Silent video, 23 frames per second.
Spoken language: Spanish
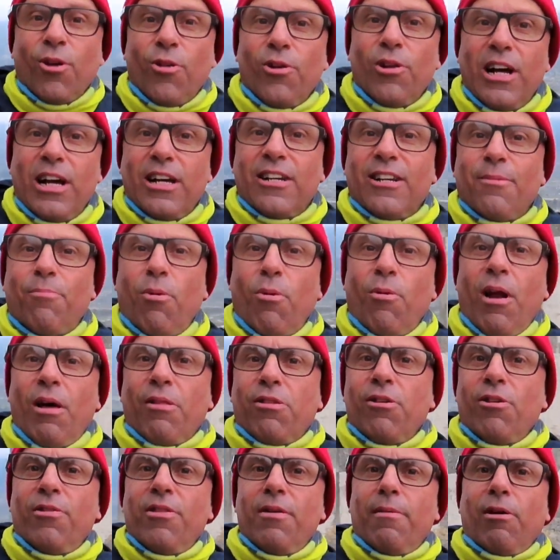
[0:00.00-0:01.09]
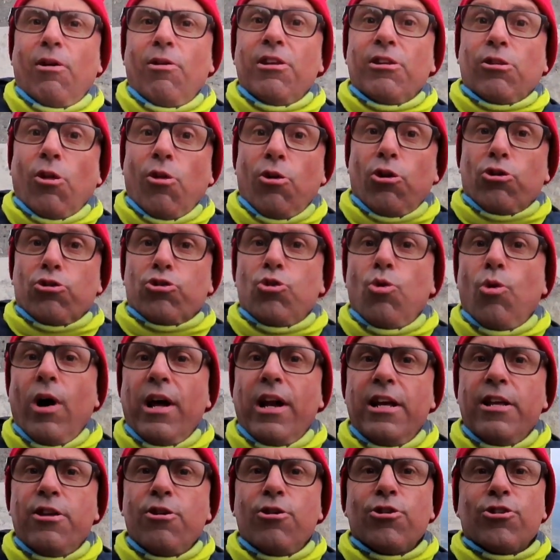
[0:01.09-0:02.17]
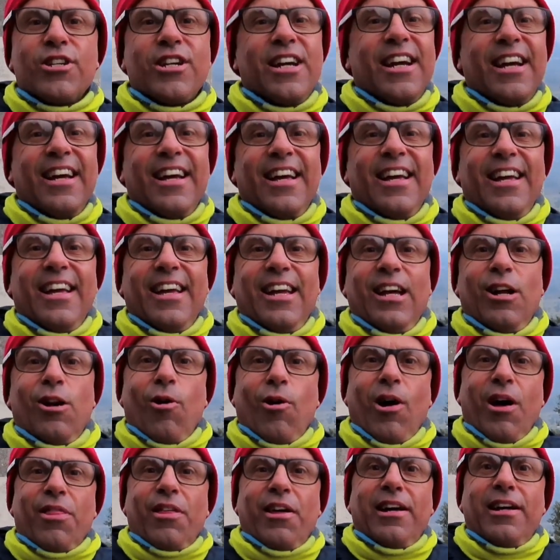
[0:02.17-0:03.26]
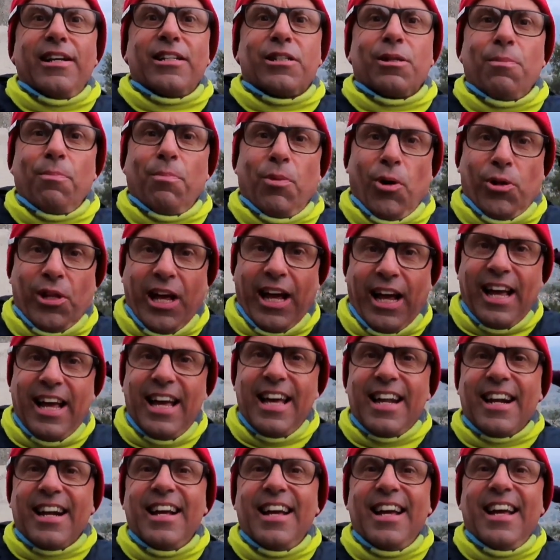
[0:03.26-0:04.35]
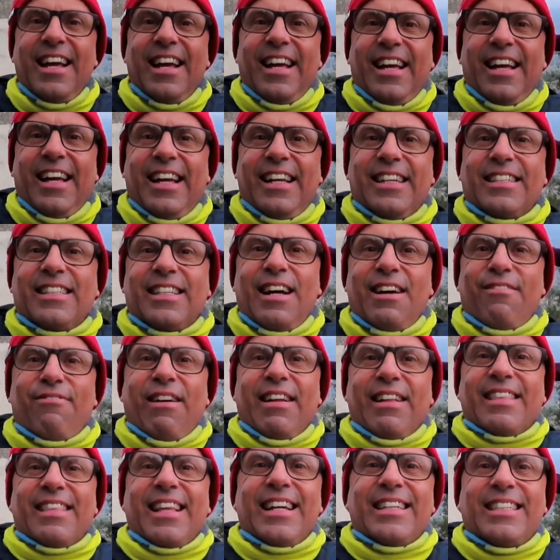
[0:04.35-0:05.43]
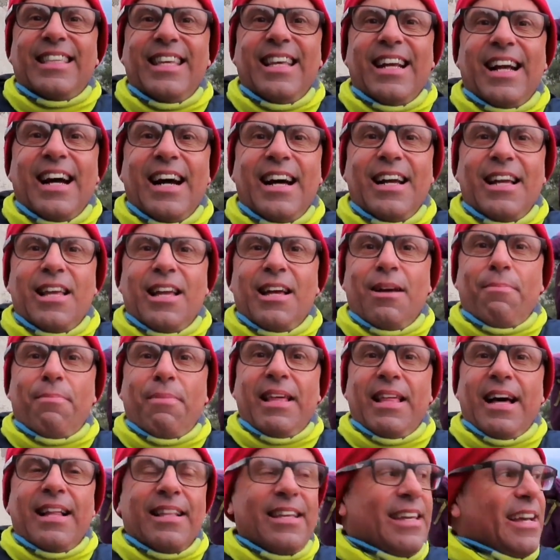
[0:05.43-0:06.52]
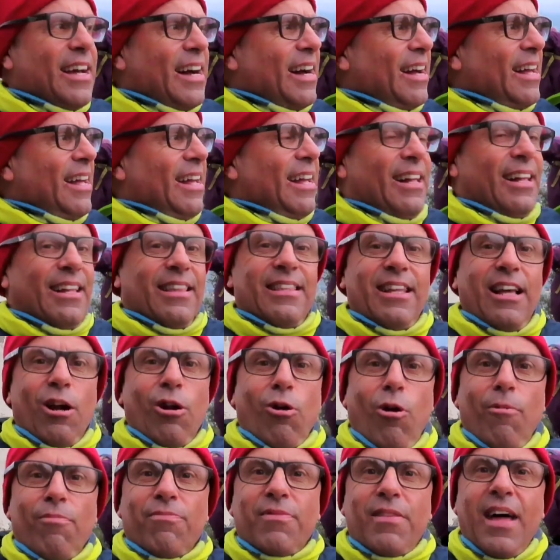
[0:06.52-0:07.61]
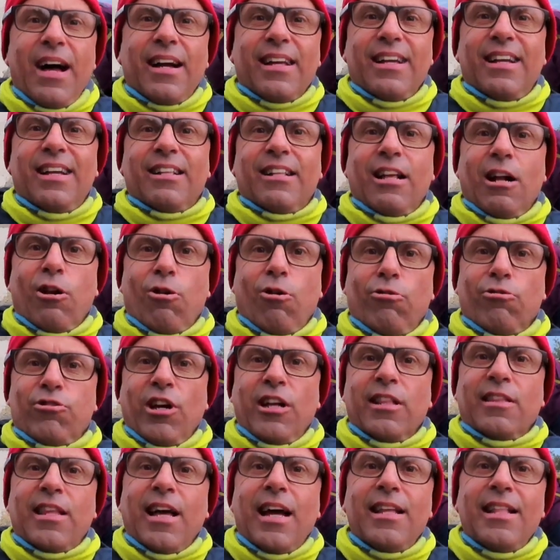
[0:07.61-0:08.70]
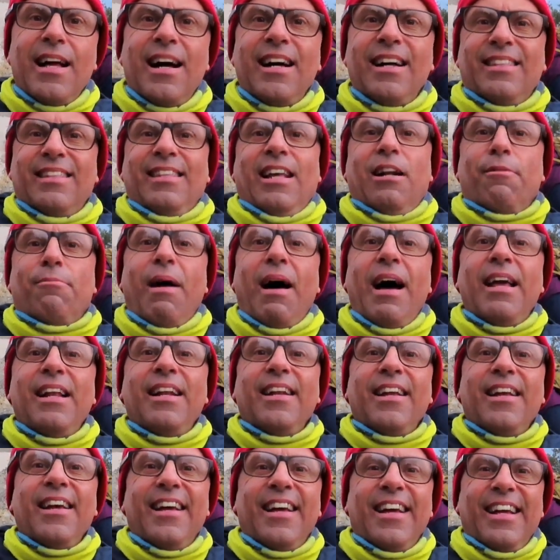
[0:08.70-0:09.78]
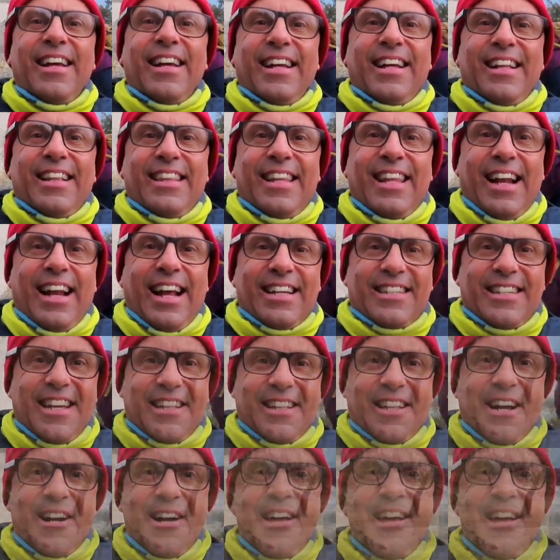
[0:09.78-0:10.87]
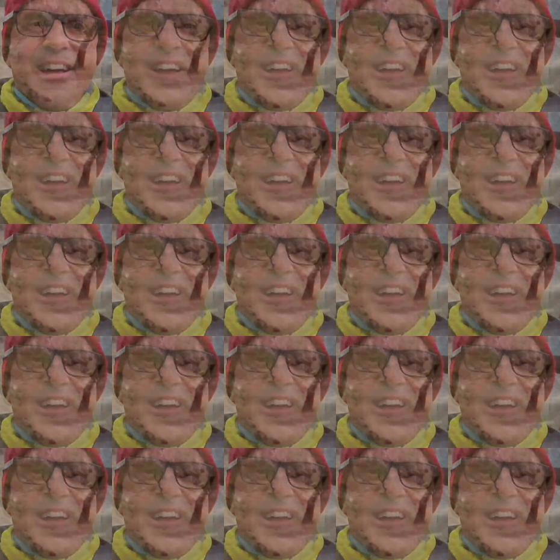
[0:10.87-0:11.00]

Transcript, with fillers: toda la población de balones, todos los lugareños, y lo que hace es proteger esta fantástica pedanía del contact, del consentaina, del baile, de la seta.